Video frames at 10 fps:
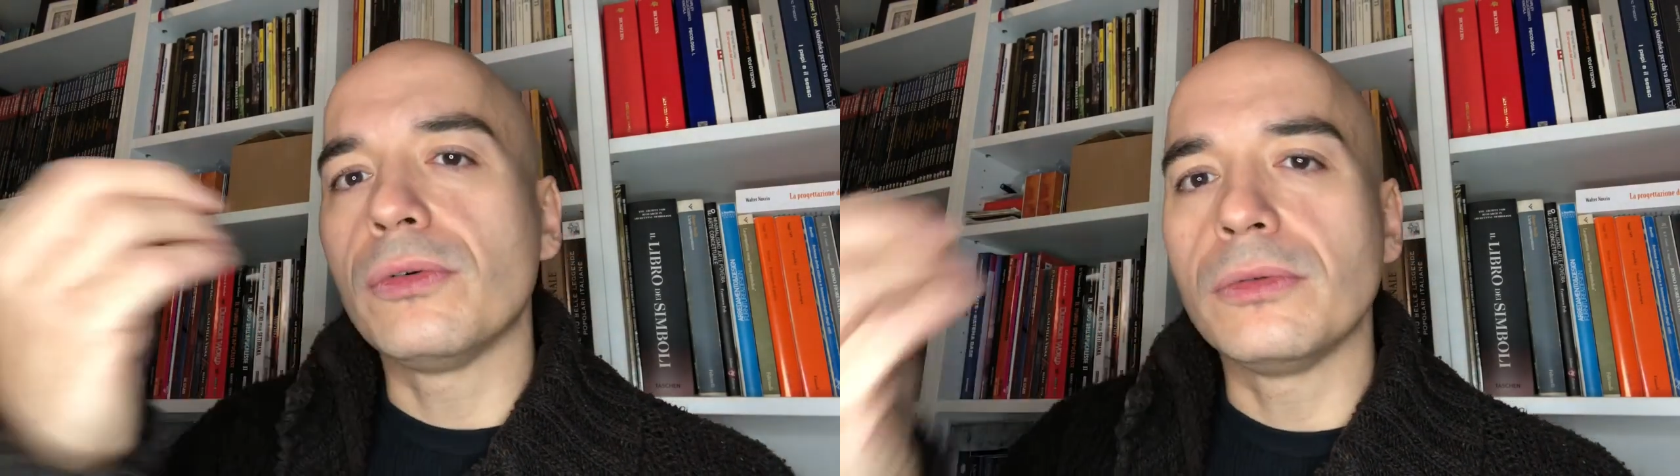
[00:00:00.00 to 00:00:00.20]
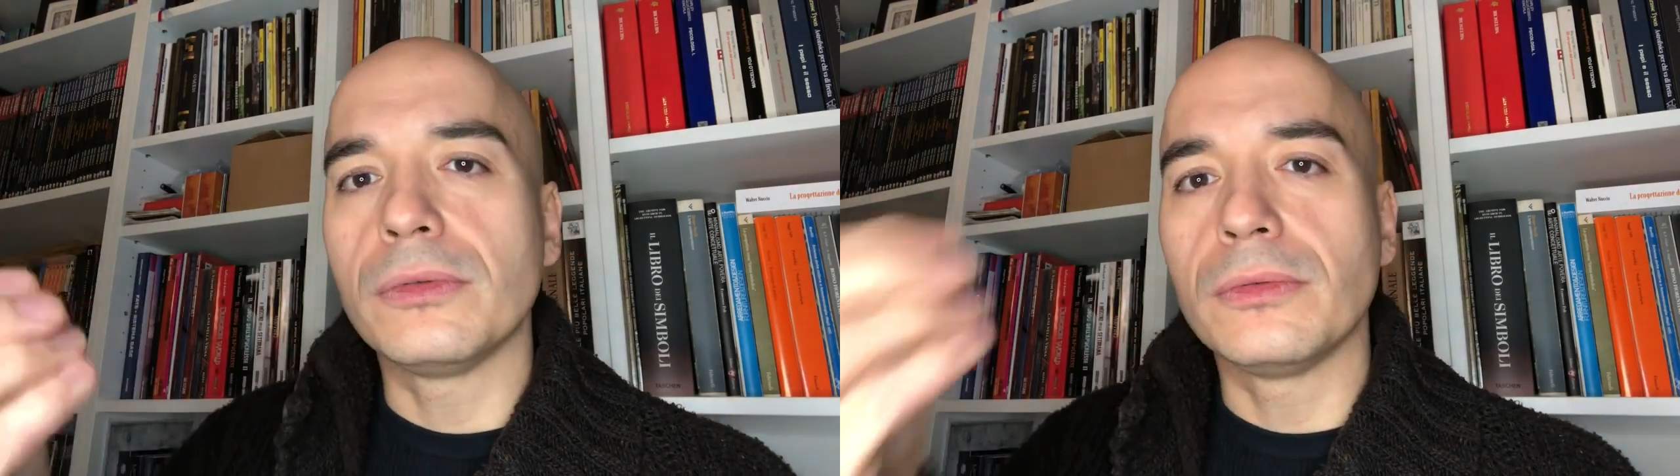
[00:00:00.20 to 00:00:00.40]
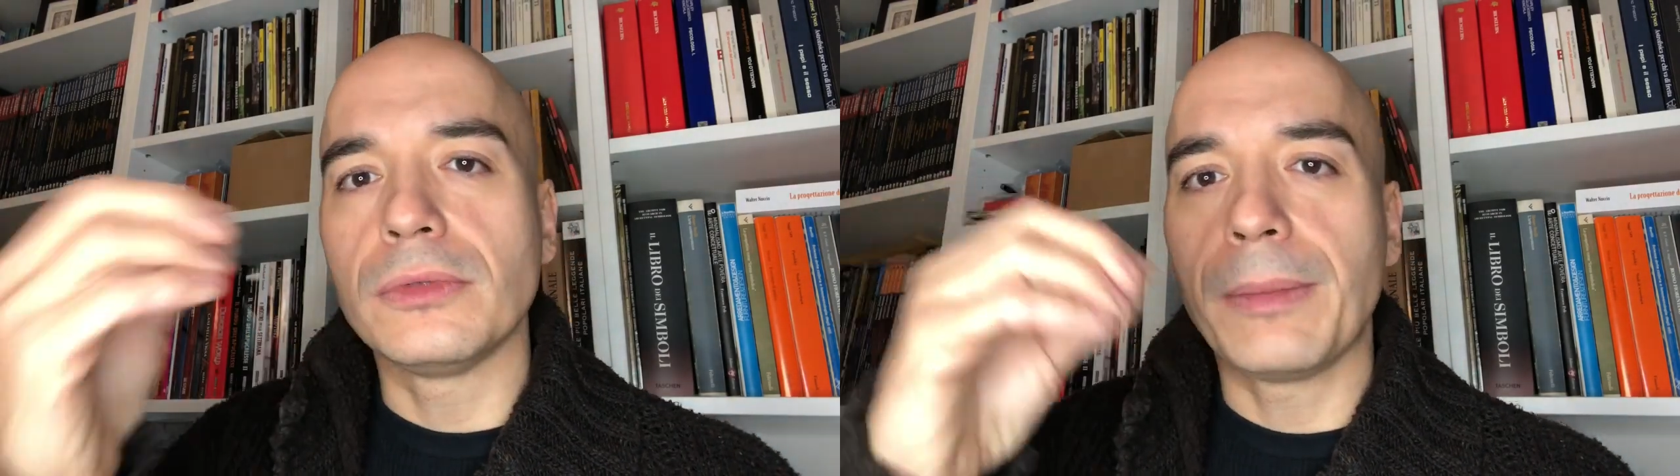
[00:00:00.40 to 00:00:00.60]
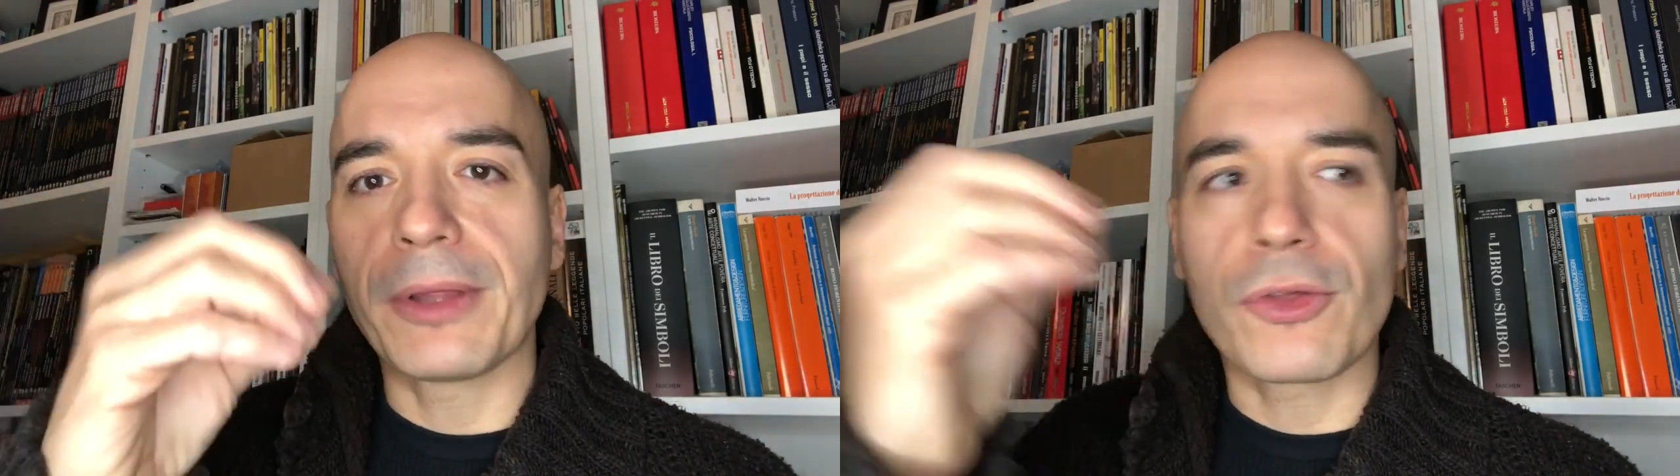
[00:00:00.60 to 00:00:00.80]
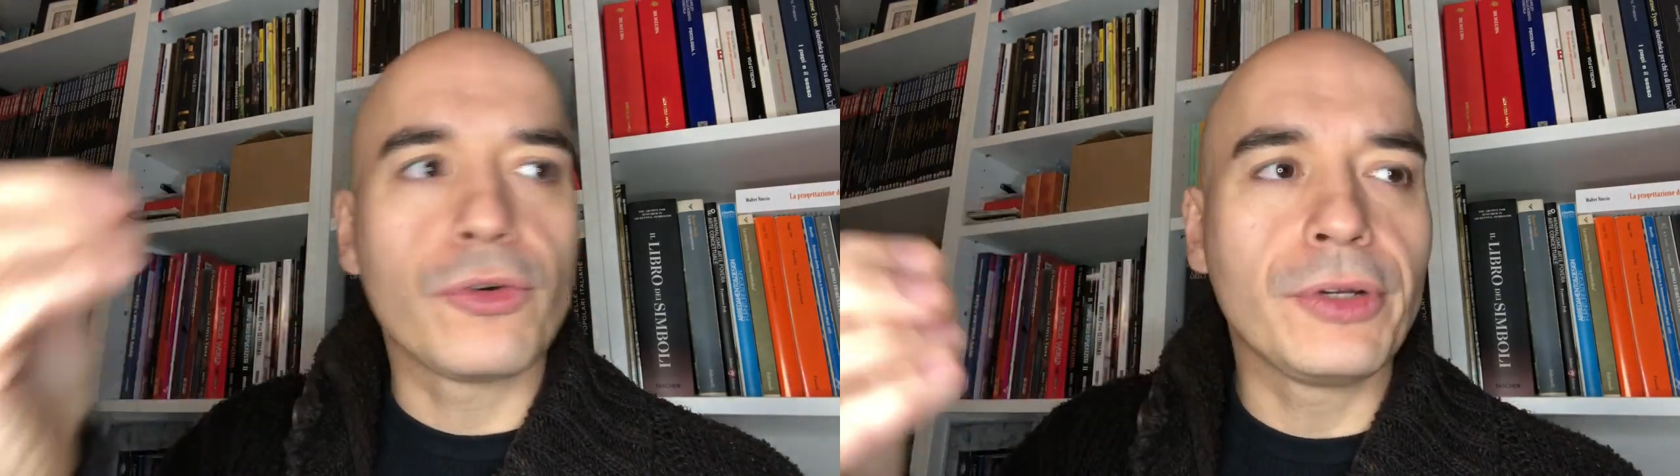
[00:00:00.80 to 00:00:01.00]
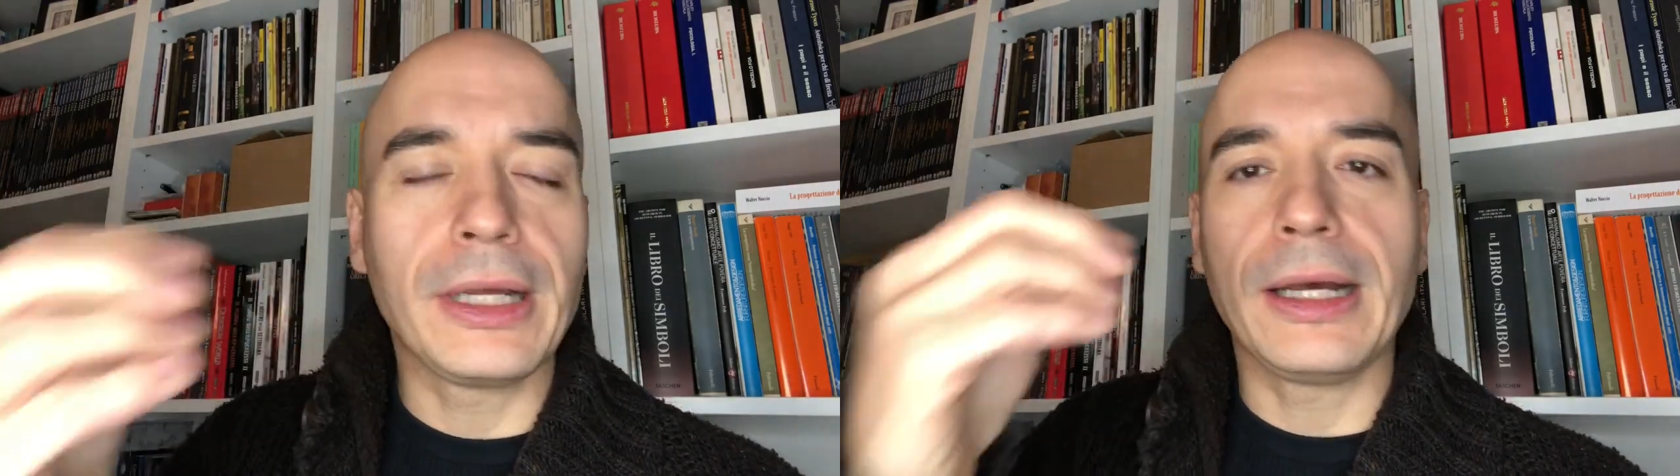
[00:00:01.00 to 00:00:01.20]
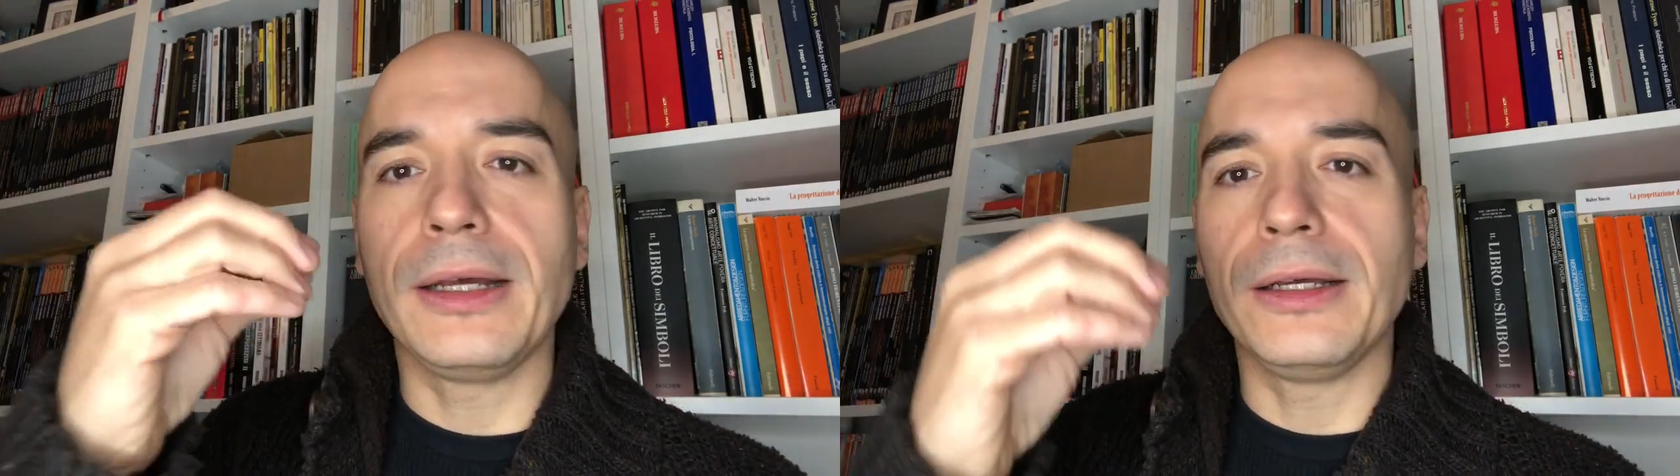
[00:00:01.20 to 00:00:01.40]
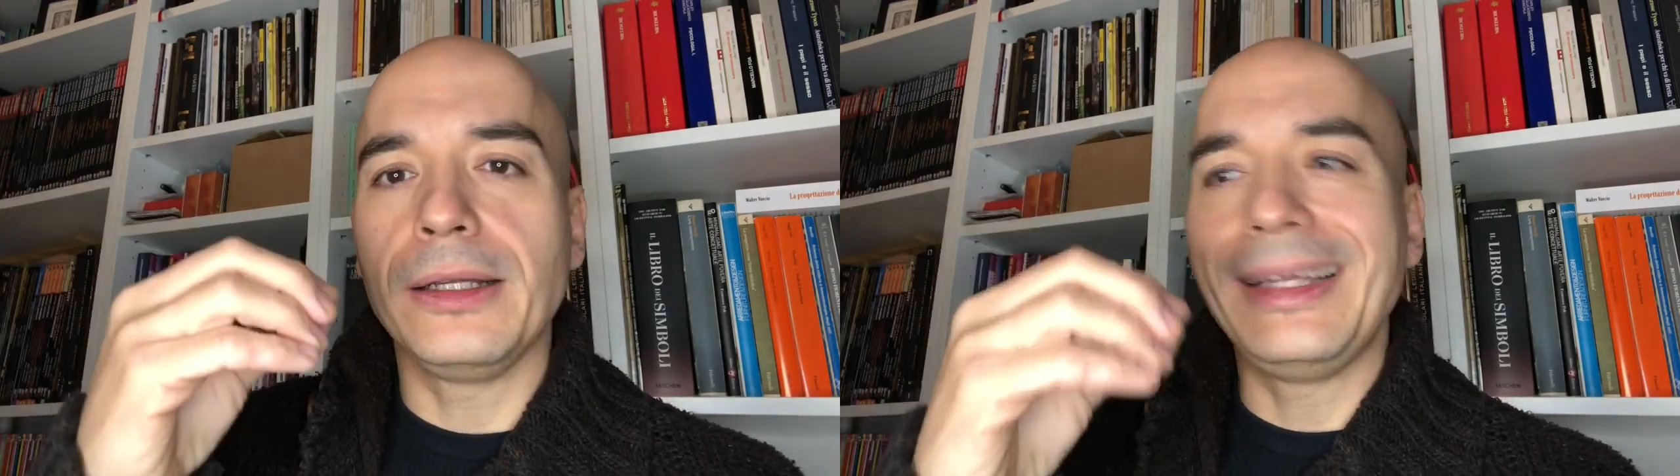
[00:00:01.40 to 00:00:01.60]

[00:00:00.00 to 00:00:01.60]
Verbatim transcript: una persona eh,